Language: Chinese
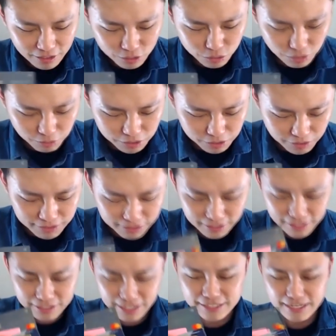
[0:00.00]
所以，我希望今
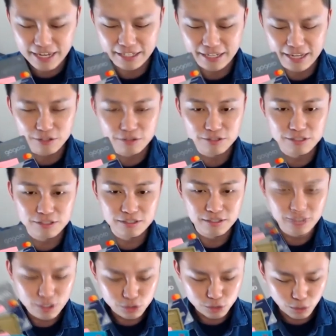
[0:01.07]
天大家应该都是
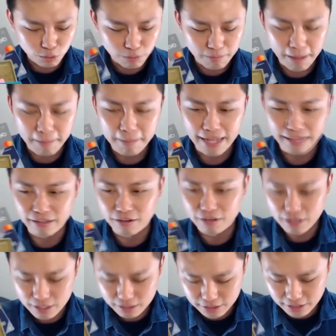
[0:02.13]
收获满满哈。
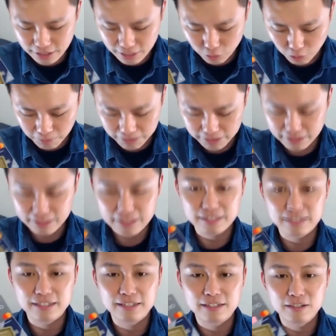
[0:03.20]
今天我们的那
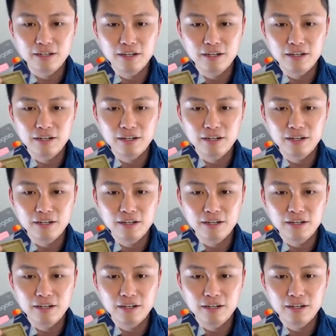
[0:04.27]
个